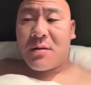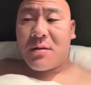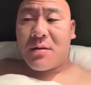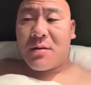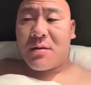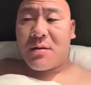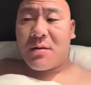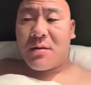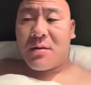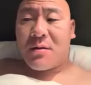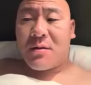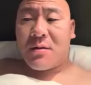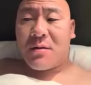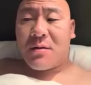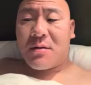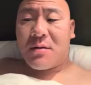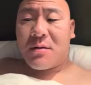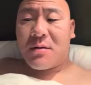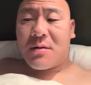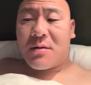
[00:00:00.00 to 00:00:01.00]
呃，
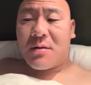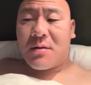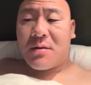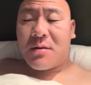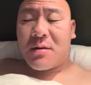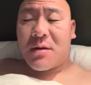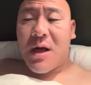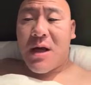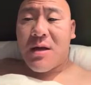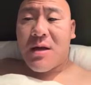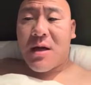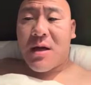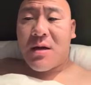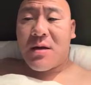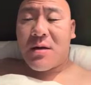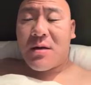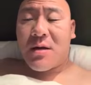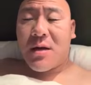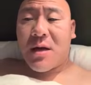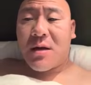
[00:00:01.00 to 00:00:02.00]
大家
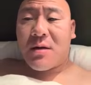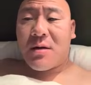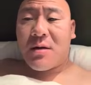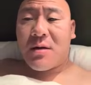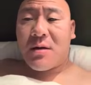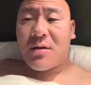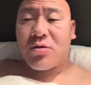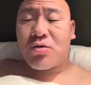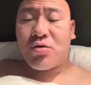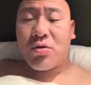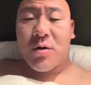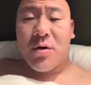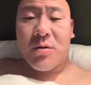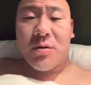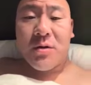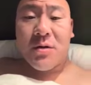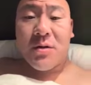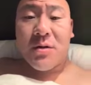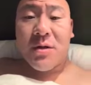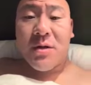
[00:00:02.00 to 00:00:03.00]
以前的所有
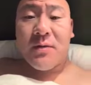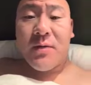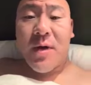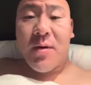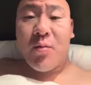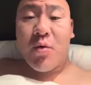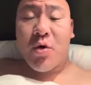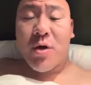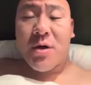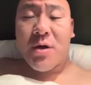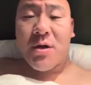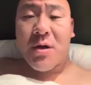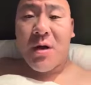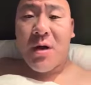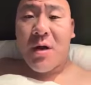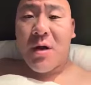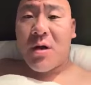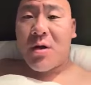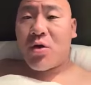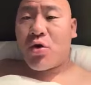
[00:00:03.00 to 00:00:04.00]
的思维模式
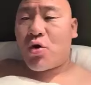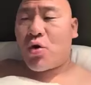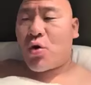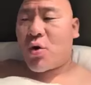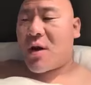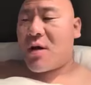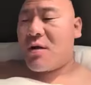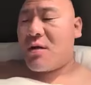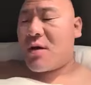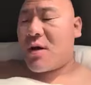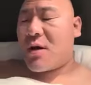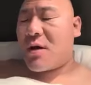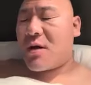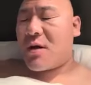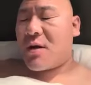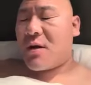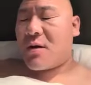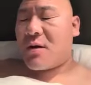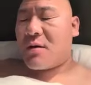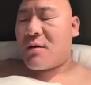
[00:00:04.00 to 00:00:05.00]
全得
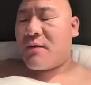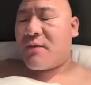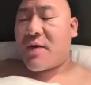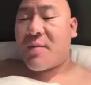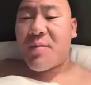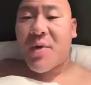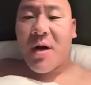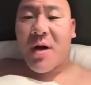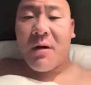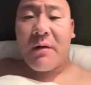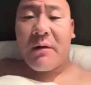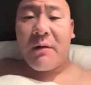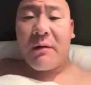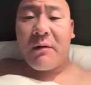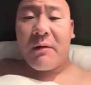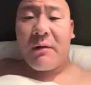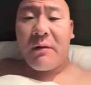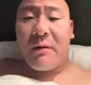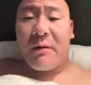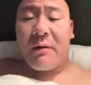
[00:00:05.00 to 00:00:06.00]
要翻篇儿。
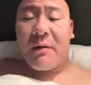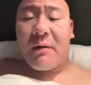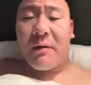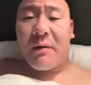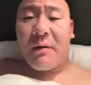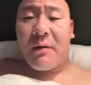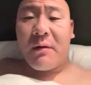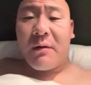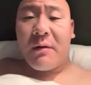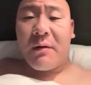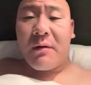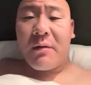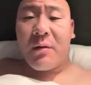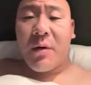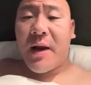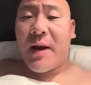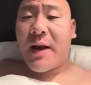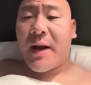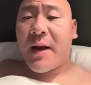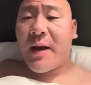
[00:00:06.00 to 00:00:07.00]

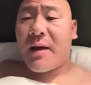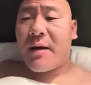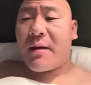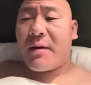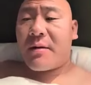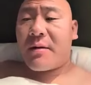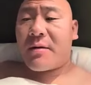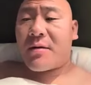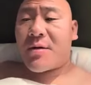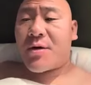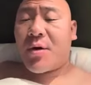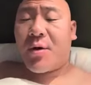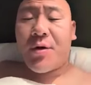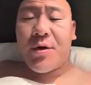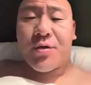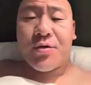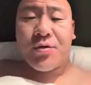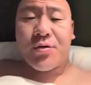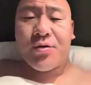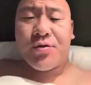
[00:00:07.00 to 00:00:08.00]
原来交易
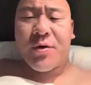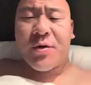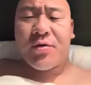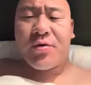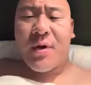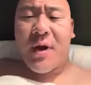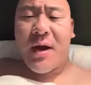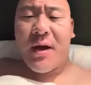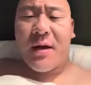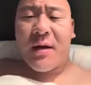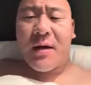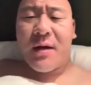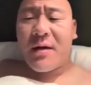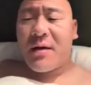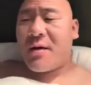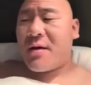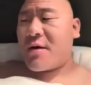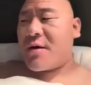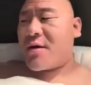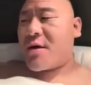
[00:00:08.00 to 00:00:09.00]
所说了算，
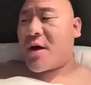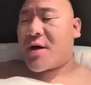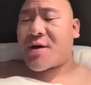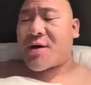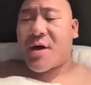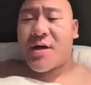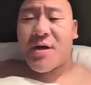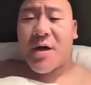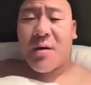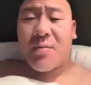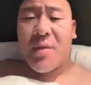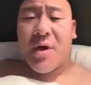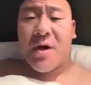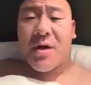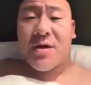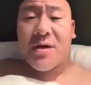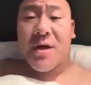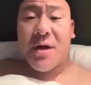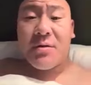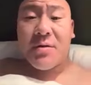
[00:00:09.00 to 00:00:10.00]
让谁上币
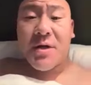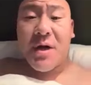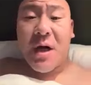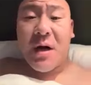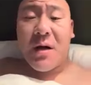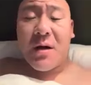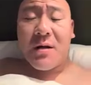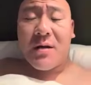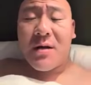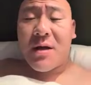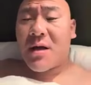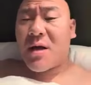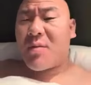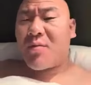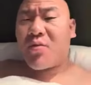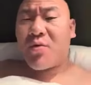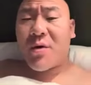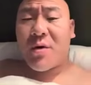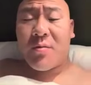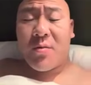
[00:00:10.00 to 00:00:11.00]
谁就涨。现在
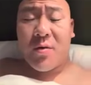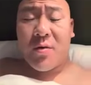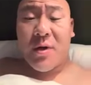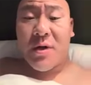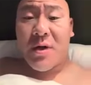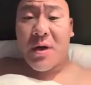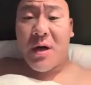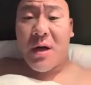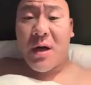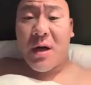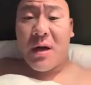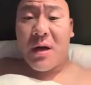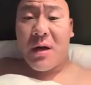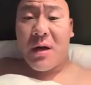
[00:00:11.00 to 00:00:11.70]
不是这么回事了，